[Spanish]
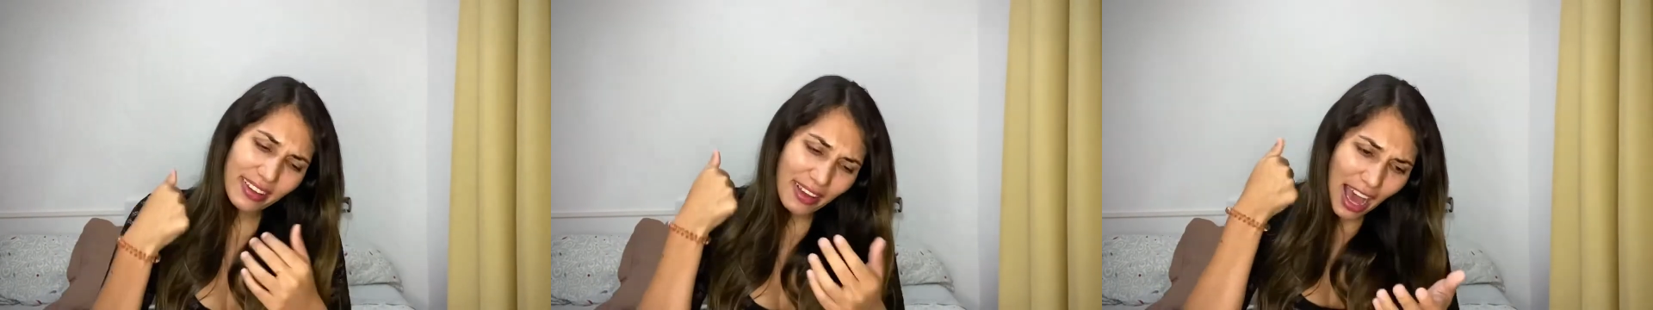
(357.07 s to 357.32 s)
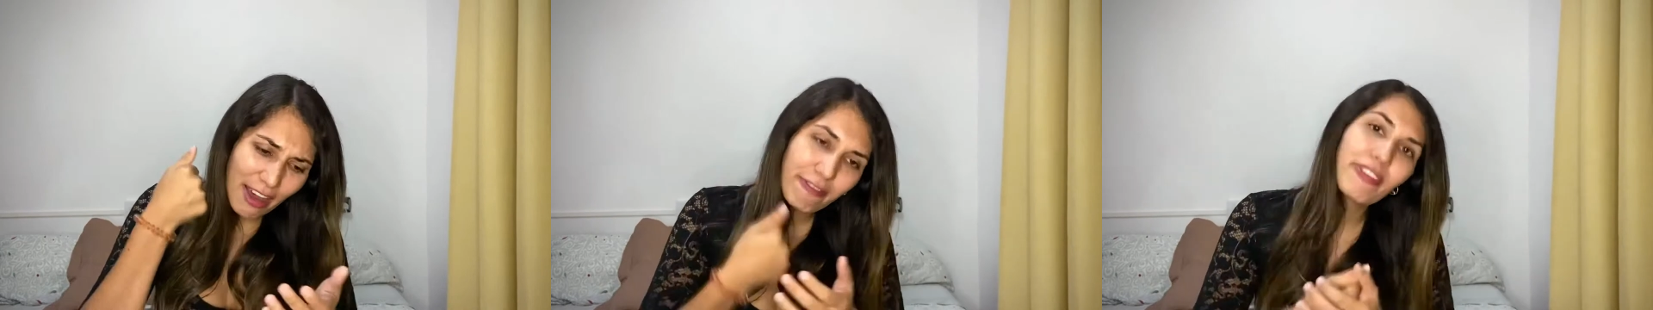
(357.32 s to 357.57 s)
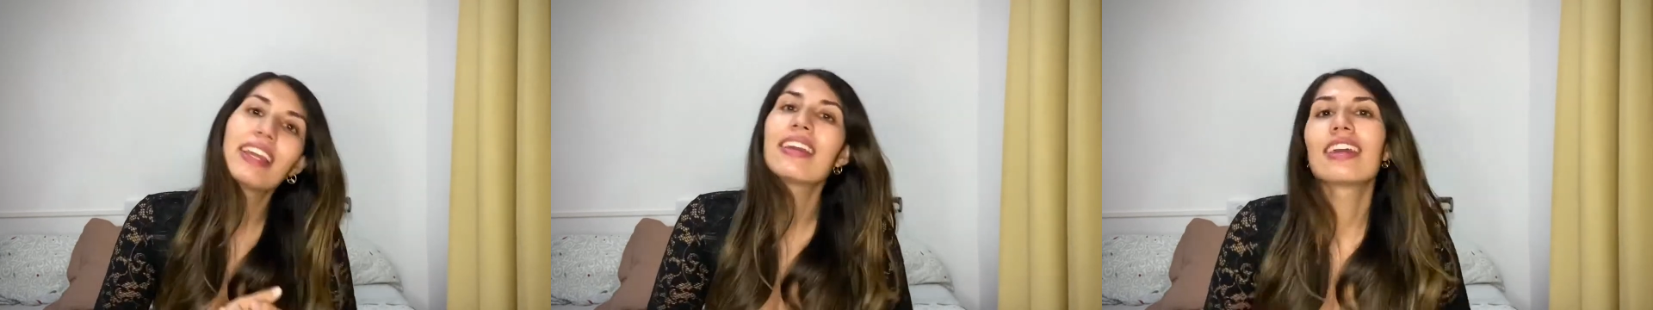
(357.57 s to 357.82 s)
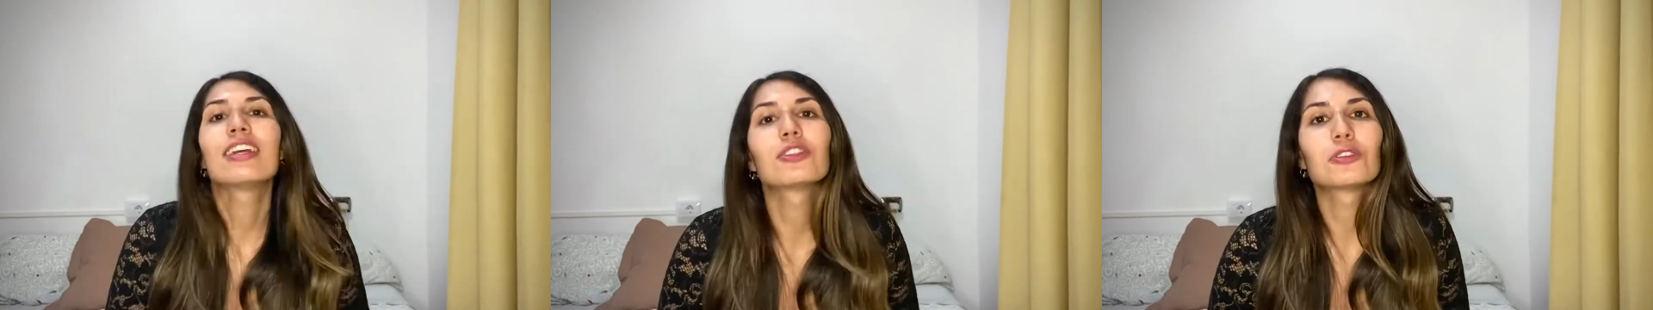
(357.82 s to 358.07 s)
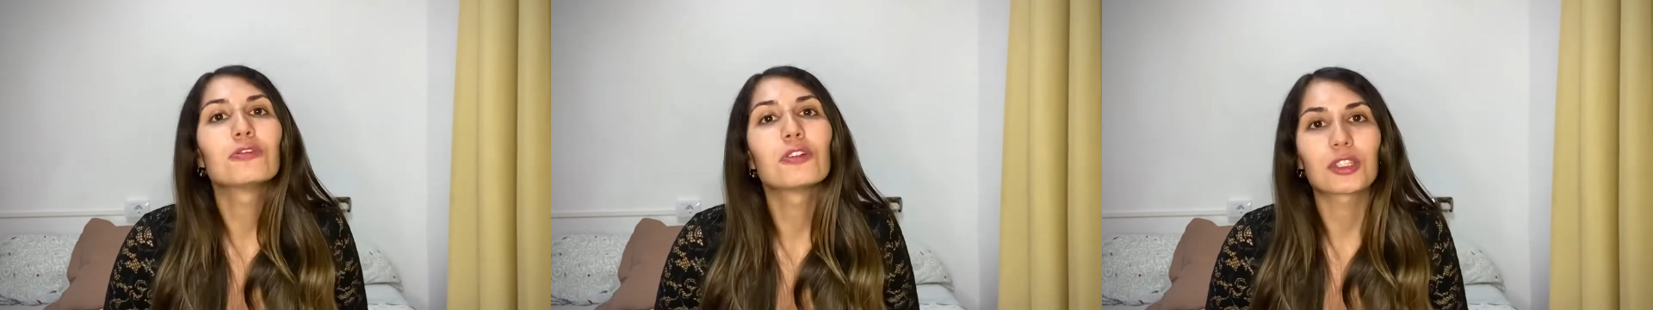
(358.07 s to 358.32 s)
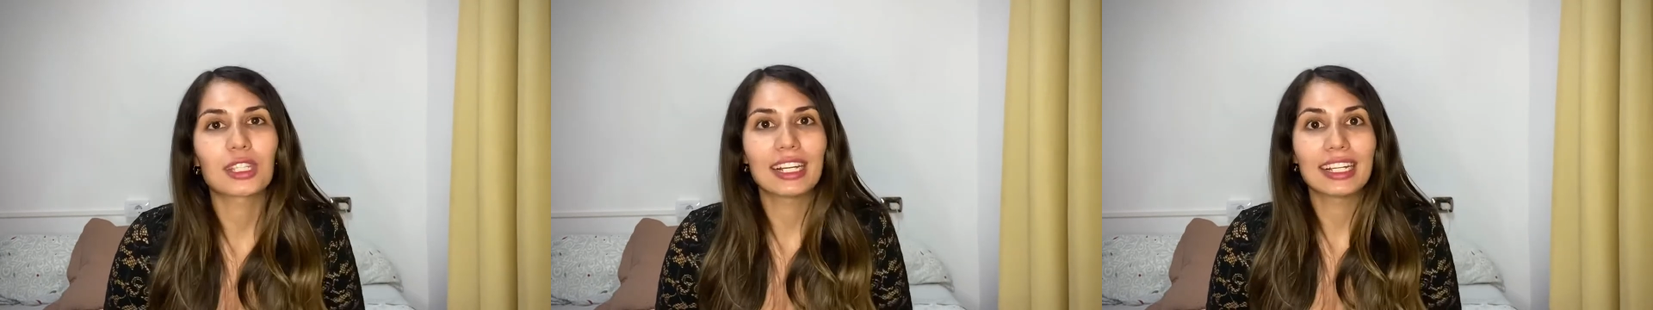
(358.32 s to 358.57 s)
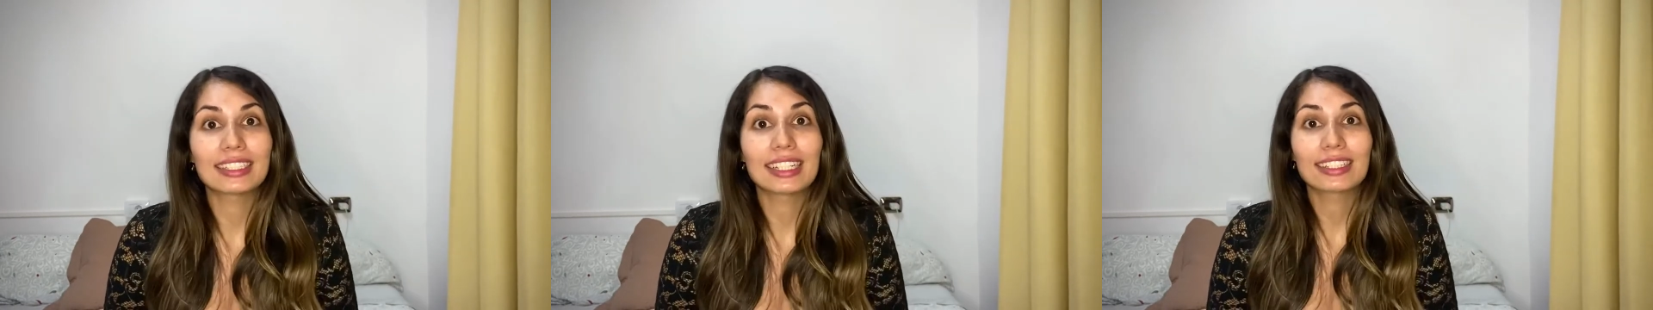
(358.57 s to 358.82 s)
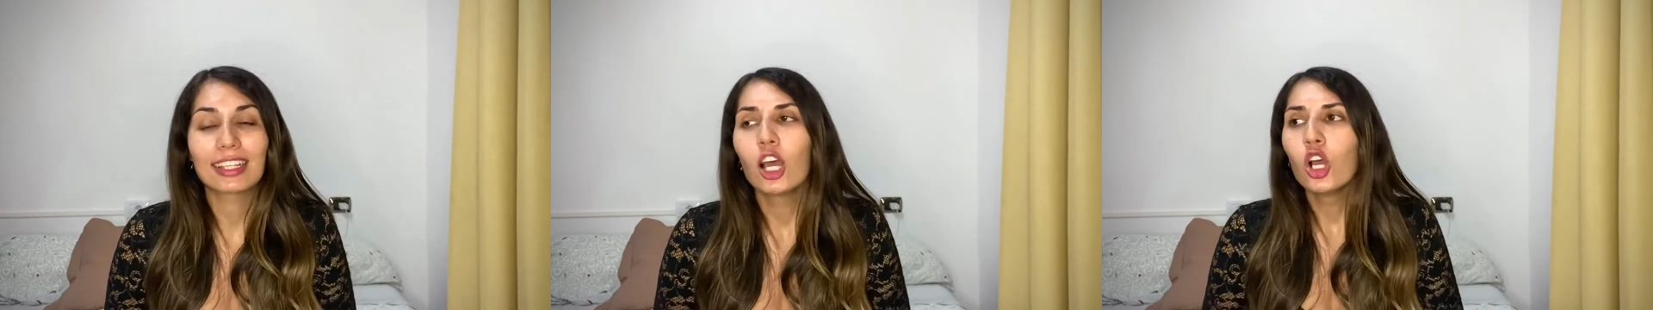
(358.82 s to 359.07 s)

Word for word: afinques en tus fortalezas.